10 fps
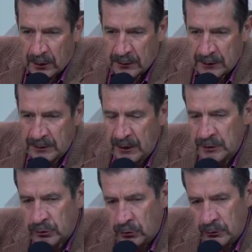decía
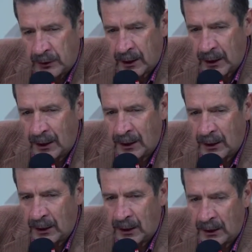yo que eh,
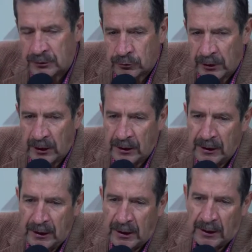la historia
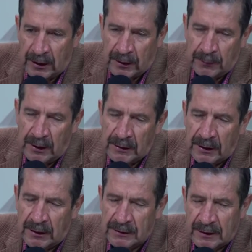clínica es la que viene
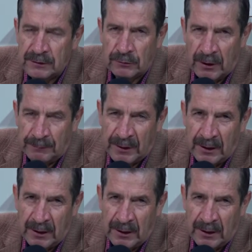adelantando la,